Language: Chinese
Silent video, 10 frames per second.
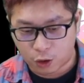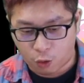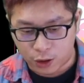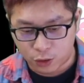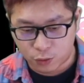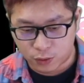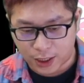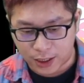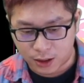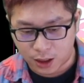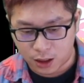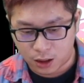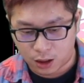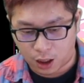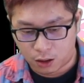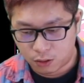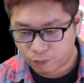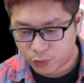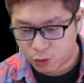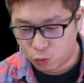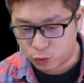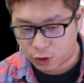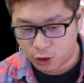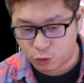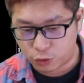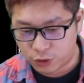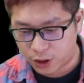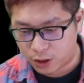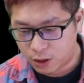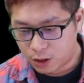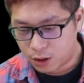关注在这一条。五周的均线，